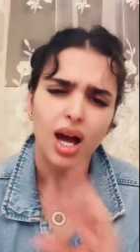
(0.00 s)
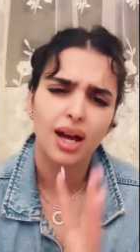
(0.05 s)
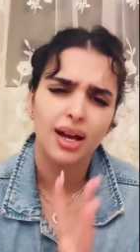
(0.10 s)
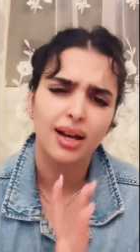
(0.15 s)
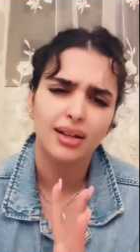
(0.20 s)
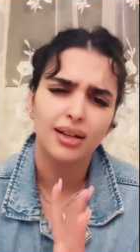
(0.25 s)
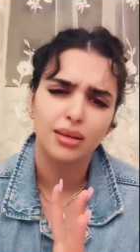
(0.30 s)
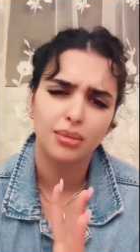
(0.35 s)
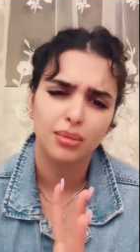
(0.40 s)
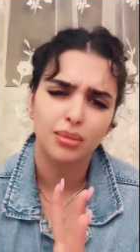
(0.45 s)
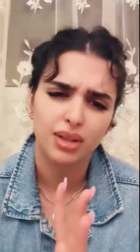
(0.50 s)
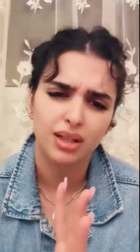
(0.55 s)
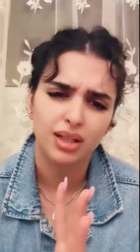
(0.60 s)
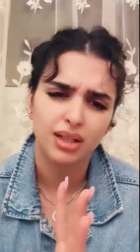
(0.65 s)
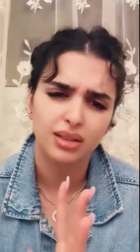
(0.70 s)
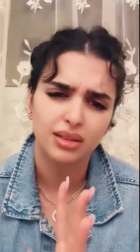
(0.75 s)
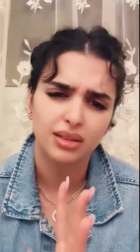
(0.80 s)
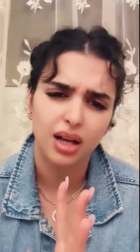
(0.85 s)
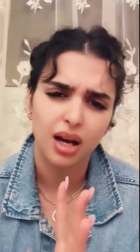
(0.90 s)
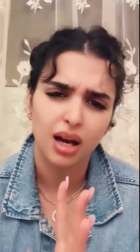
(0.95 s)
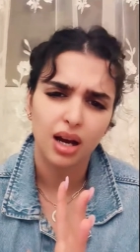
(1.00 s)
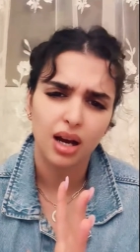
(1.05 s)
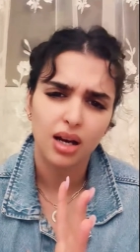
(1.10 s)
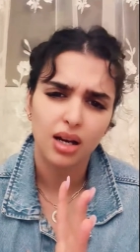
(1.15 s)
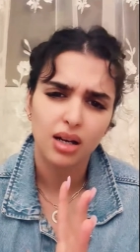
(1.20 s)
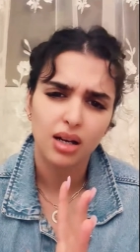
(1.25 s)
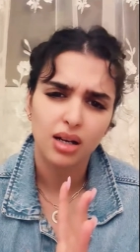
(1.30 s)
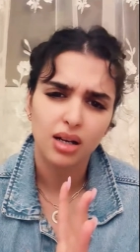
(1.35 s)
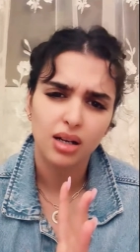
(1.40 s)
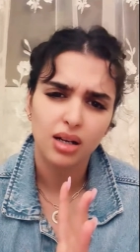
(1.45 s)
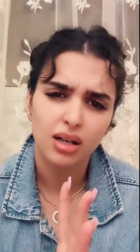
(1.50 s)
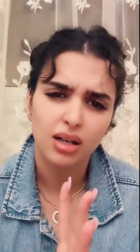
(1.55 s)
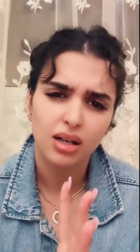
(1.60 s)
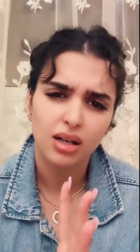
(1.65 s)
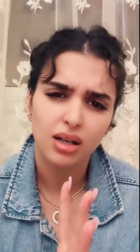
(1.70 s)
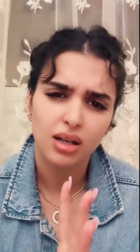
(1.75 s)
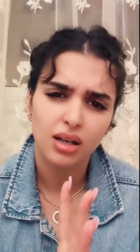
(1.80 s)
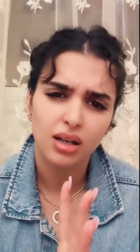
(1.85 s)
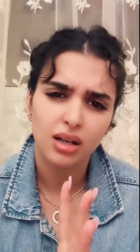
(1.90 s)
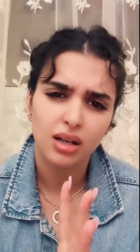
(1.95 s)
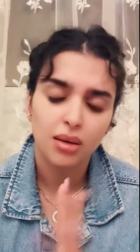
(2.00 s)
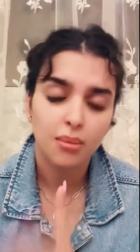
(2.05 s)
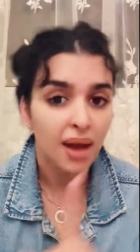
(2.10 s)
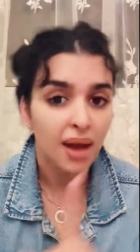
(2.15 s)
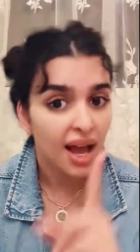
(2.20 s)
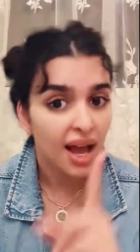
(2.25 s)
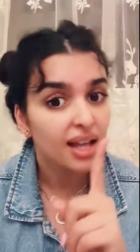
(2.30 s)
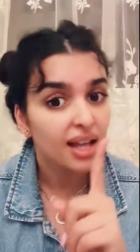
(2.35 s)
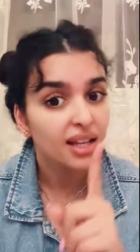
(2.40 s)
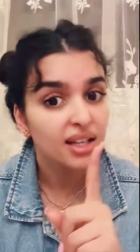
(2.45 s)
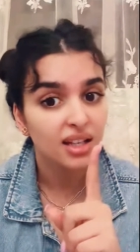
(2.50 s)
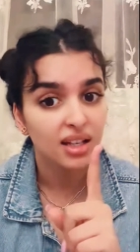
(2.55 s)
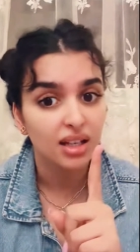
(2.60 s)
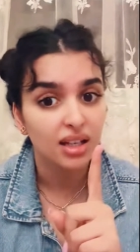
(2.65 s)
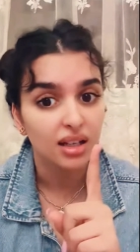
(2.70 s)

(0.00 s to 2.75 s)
والله انا مريضة مع